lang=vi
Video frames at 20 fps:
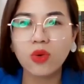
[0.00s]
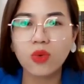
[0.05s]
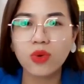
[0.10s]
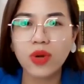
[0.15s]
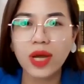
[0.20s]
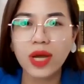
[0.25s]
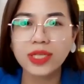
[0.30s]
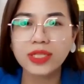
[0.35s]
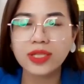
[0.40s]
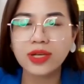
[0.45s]

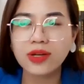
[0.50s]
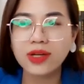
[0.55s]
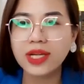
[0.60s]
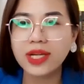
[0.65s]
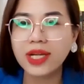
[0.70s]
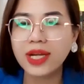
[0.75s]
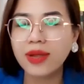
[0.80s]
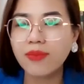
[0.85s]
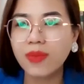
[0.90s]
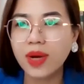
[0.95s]
đủ đầy cho
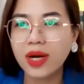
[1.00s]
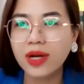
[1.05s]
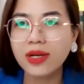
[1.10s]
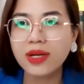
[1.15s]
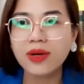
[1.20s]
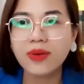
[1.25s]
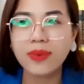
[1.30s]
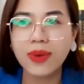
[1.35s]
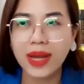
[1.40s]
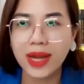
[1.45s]
cái ngày
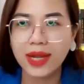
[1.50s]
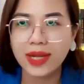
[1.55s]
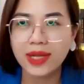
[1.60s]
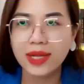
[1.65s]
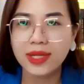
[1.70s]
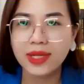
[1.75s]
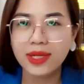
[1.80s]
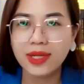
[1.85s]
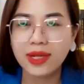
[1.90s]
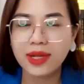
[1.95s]
mới được không ạ?
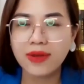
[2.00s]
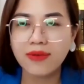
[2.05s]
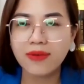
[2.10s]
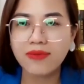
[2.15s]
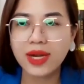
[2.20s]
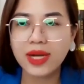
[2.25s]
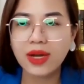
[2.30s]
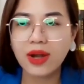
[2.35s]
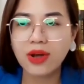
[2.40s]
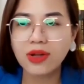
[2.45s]
à,
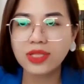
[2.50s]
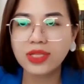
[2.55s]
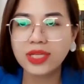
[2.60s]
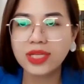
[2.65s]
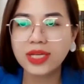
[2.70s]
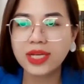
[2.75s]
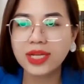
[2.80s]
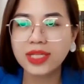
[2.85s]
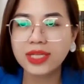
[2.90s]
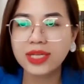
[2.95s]
và đó
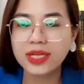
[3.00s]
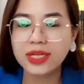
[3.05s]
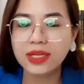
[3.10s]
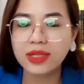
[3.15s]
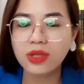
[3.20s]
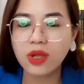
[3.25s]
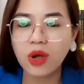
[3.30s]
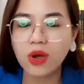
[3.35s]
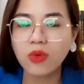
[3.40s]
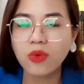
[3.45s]
chính là những
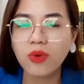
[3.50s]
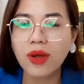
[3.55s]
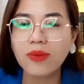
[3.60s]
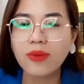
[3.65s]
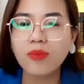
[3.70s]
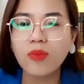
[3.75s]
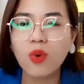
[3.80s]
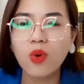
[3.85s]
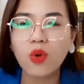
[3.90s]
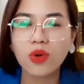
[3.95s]
cái thói
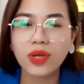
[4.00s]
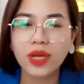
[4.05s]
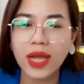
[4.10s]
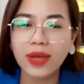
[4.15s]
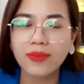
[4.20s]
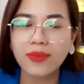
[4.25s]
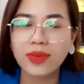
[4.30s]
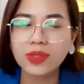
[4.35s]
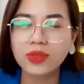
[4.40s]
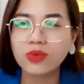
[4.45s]
quen mỗi
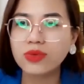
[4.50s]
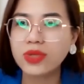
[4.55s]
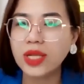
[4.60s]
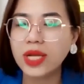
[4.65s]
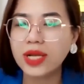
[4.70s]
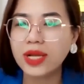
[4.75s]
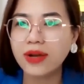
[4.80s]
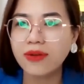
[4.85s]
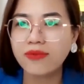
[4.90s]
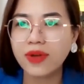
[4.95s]
ngày mà chúng
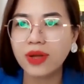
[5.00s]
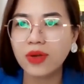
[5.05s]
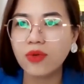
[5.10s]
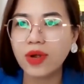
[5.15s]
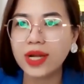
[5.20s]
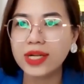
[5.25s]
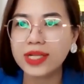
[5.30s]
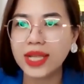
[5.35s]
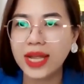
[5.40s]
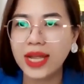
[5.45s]
ta cần phải
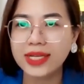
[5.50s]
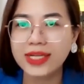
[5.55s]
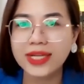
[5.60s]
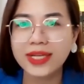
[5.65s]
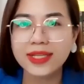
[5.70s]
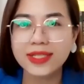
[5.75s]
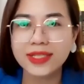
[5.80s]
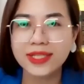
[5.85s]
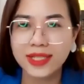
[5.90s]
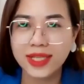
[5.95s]
hoàn thành
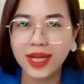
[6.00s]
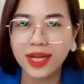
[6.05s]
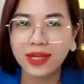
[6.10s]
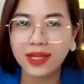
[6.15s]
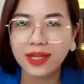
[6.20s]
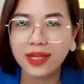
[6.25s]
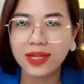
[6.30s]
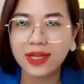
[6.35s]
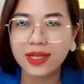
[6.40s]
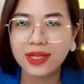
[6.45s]
các anh chị nhé
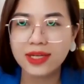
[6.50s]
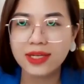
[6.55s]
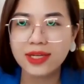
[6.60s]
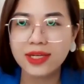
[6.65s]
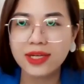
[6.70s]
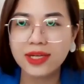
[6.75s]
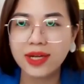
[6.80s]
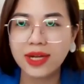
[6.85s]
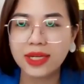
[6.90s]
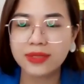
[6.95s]

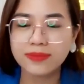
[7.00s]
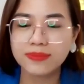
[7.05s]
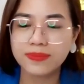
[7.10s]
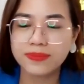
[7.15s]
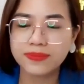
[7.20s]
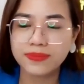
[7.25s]
được ạ